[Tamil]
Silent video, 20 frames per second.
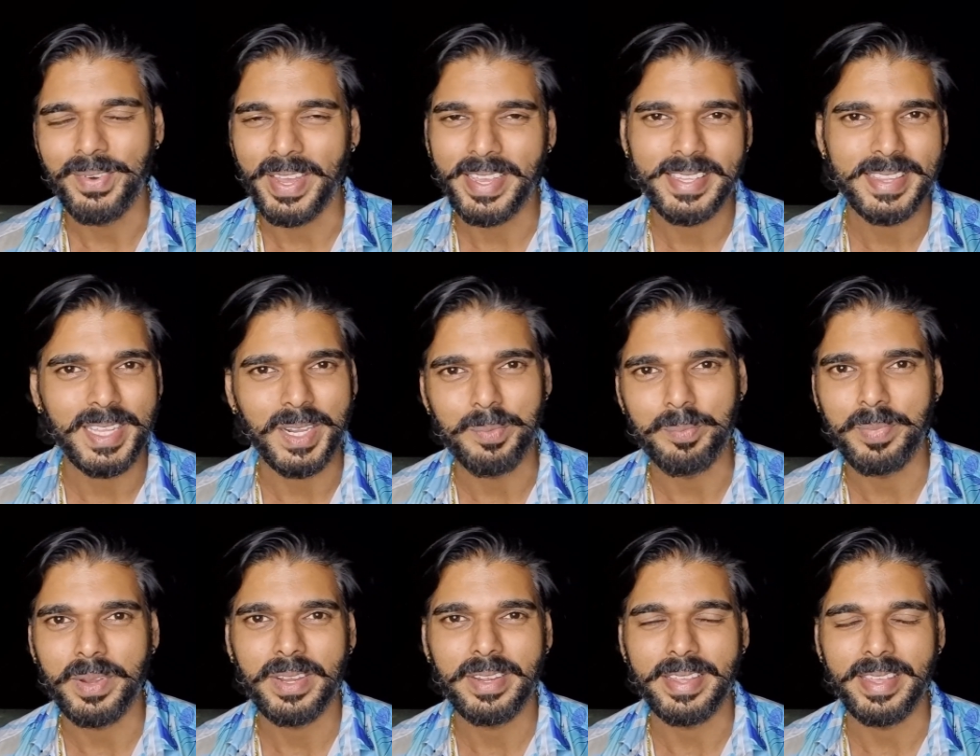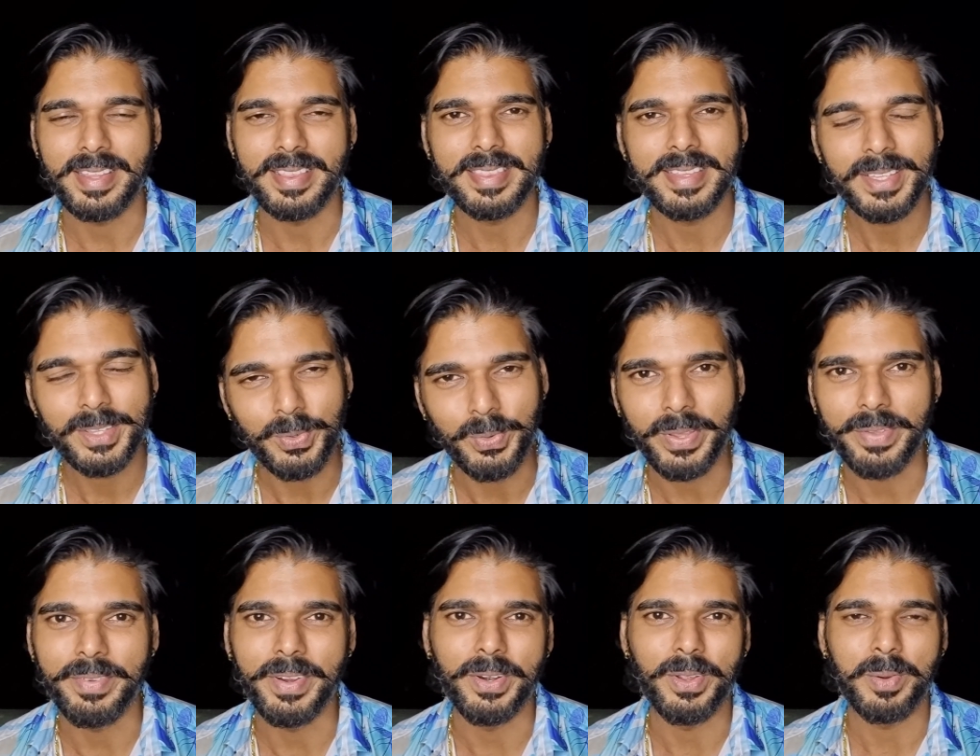வாங்கி தரப்பா எந்த
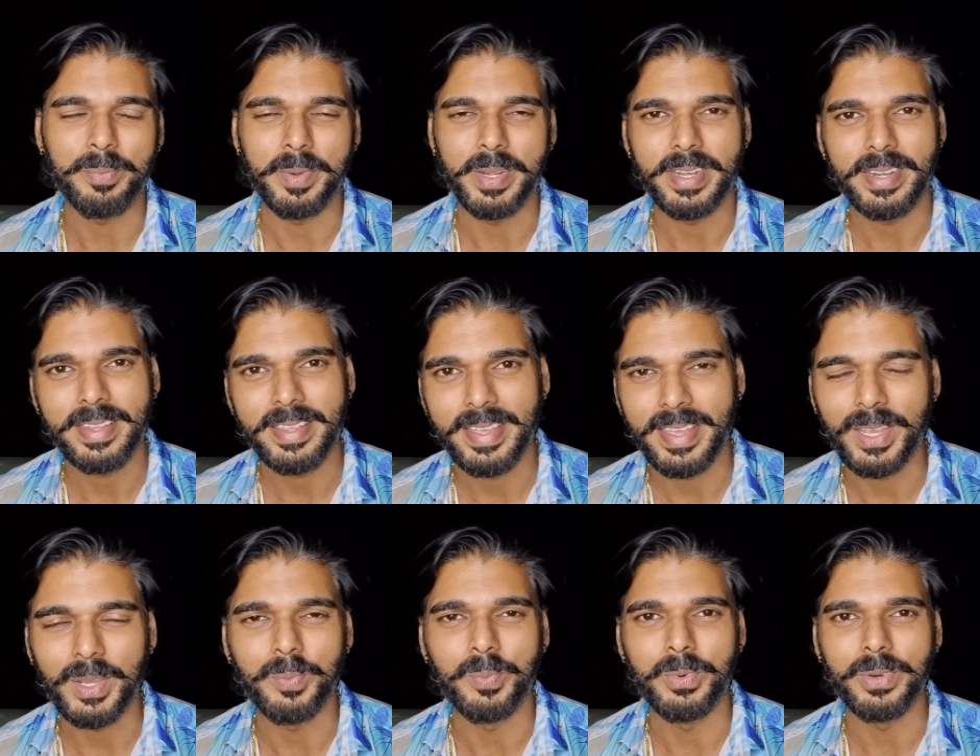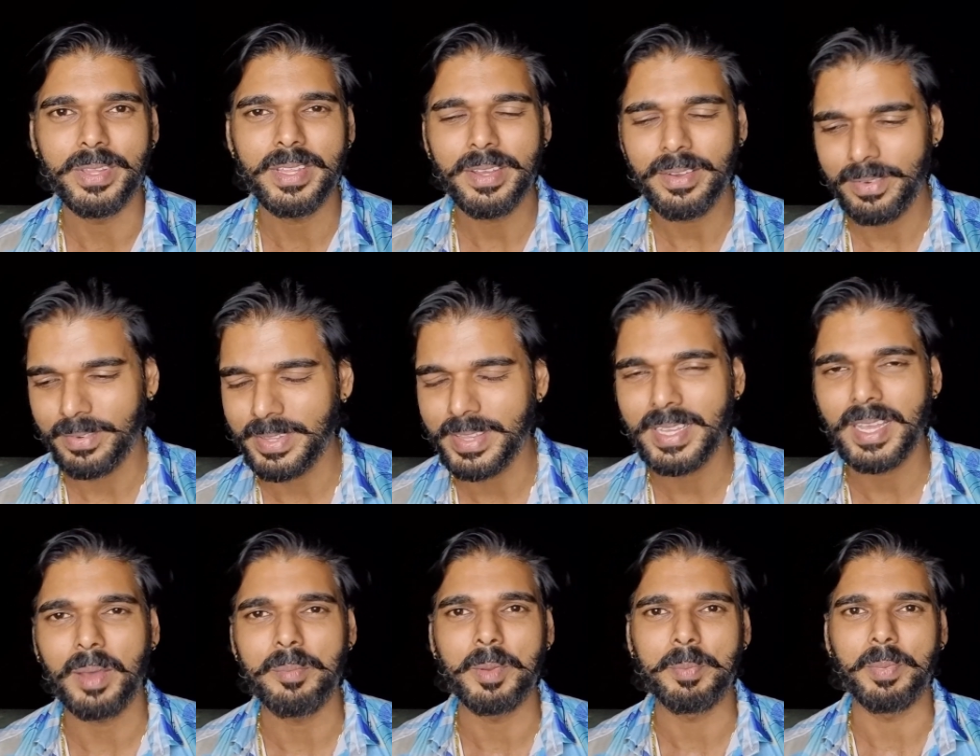துணி வேணும் அப்படின்னு கேட்கும்போது அவன்
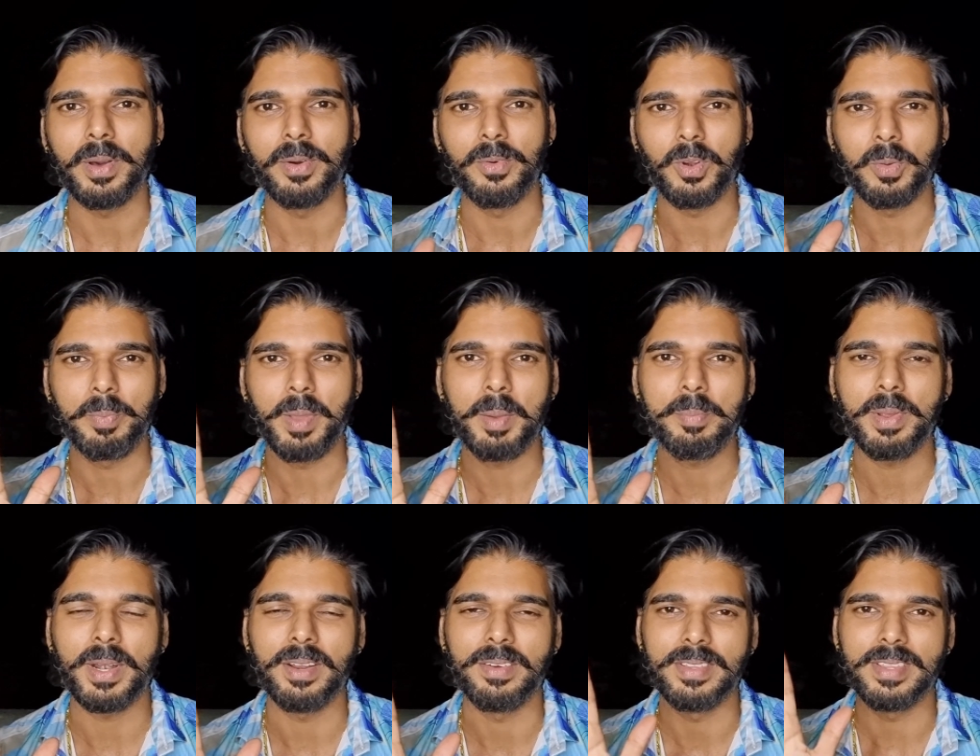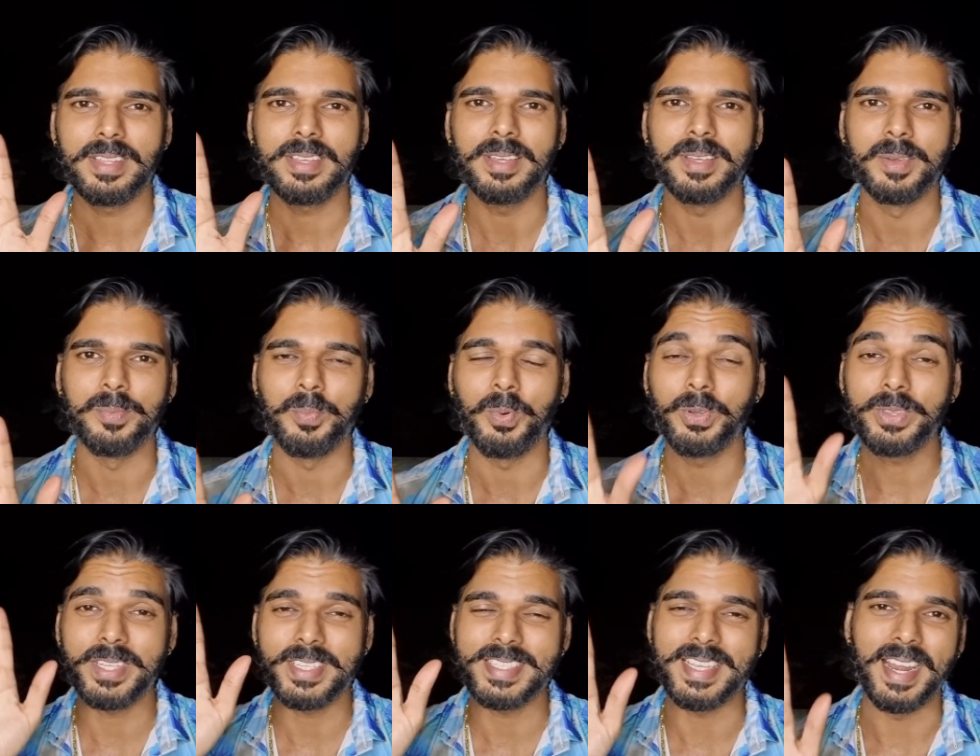வந்து காமிப்பான் ஒரு பேப்பரில் வந்து
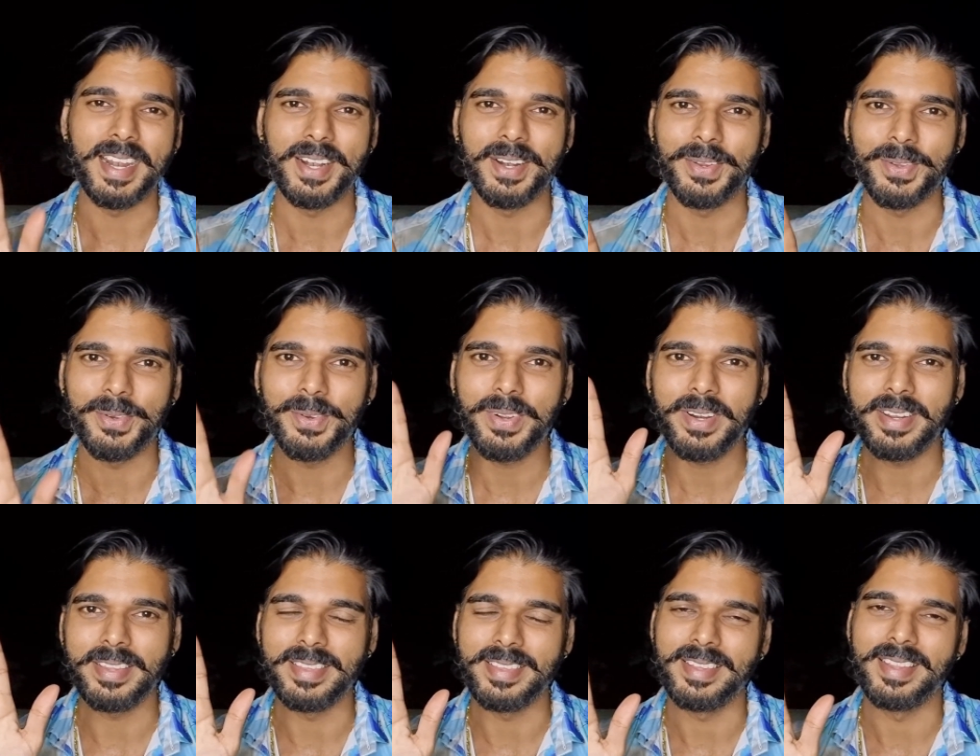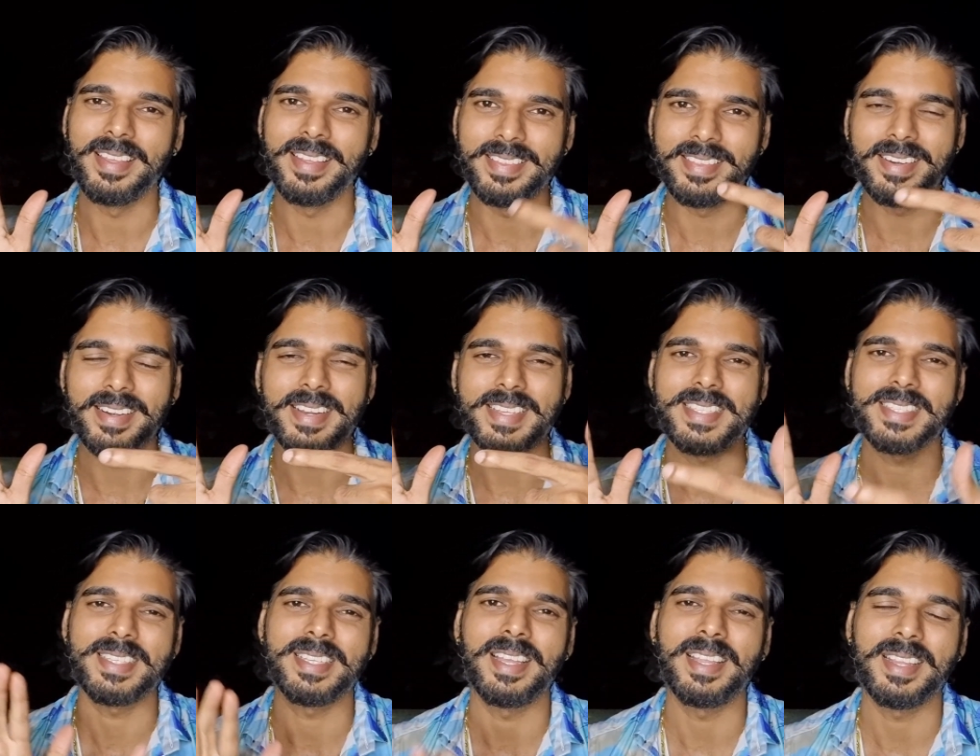போத்தி சாட் இருக்கும் இந்த
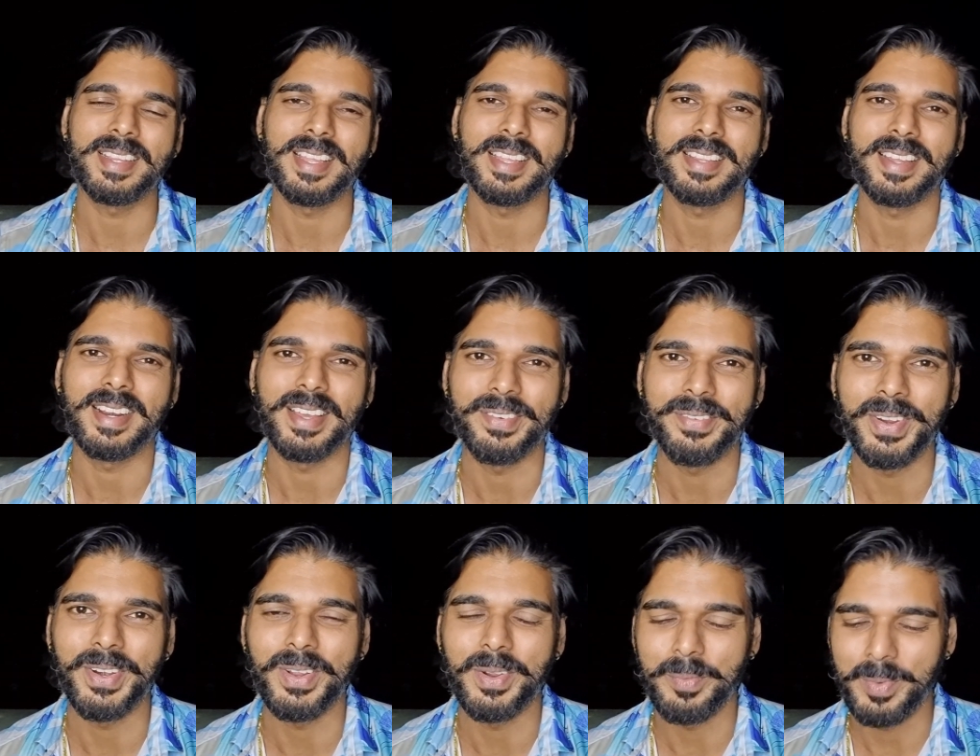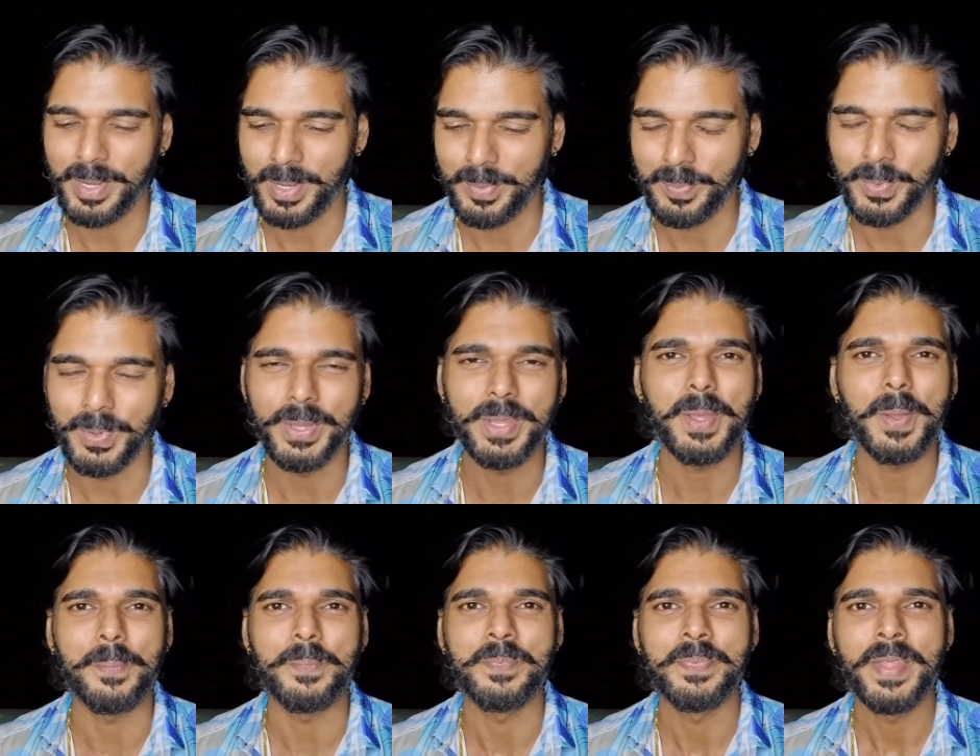ட்ரெஸ் தான் தாத்தா எனக்கு வேணும் அப்படின்னும்
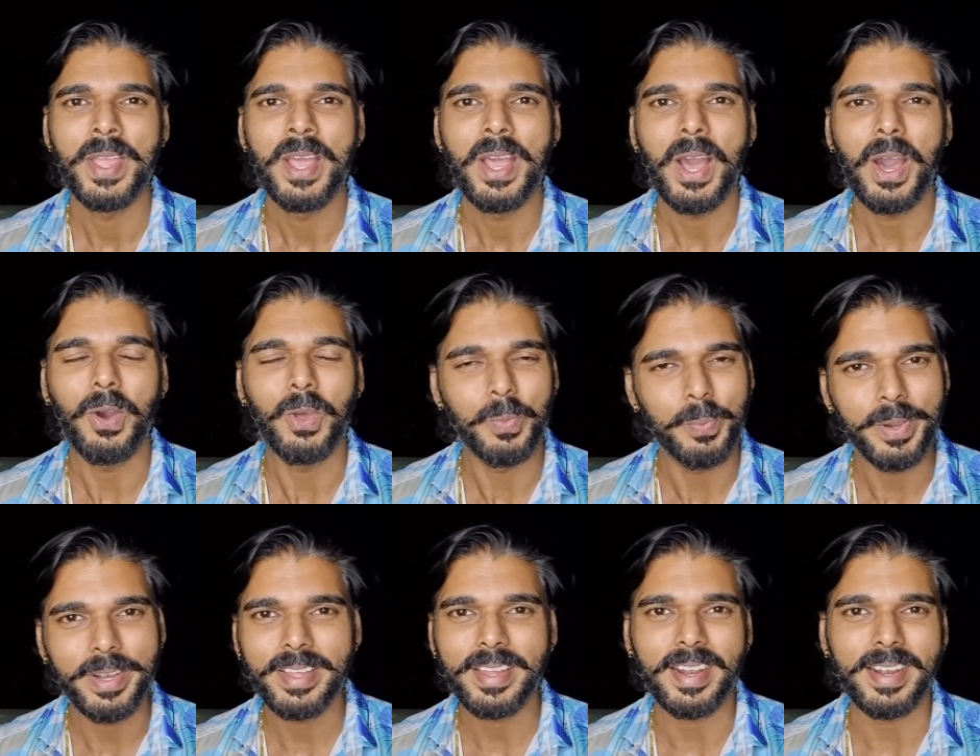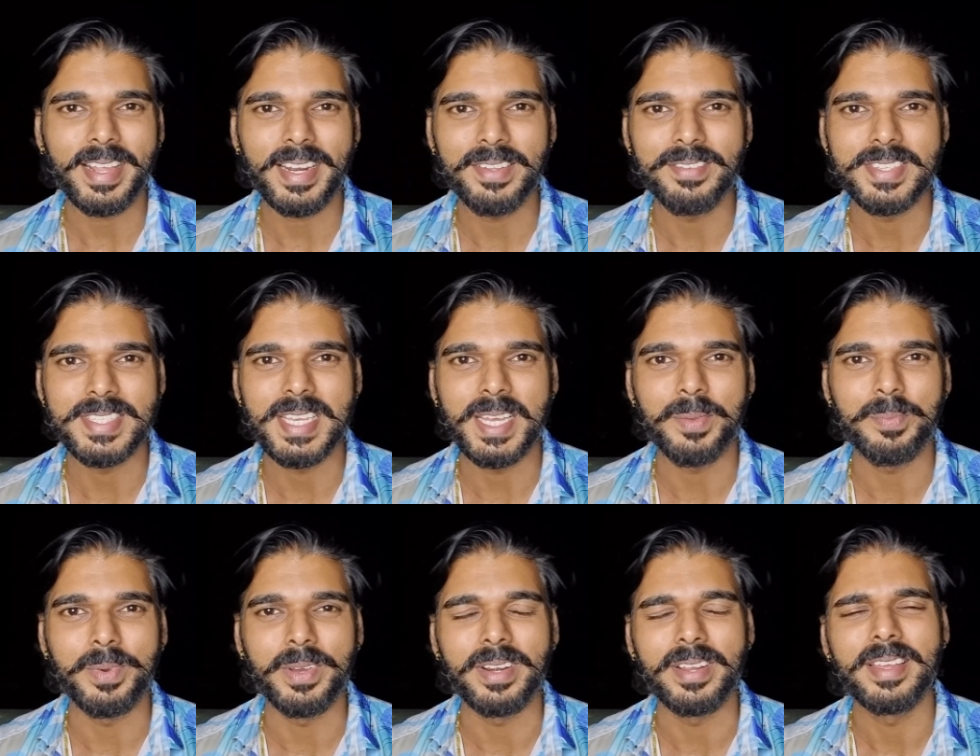போது அவர் போயிட்டு கடையில்
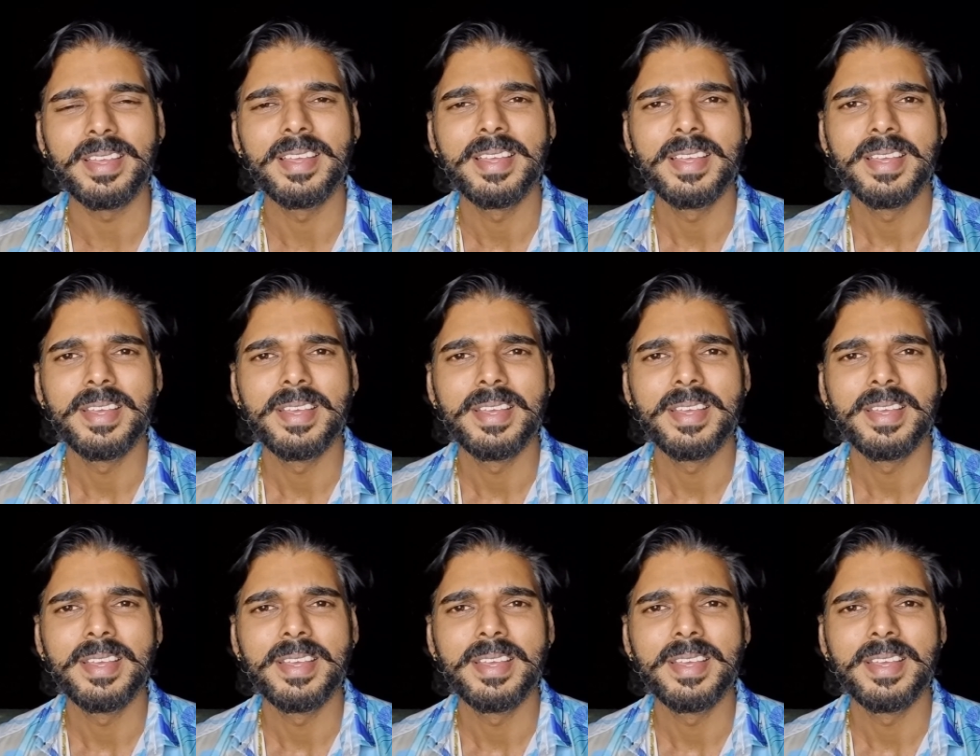விசாரிப்பார்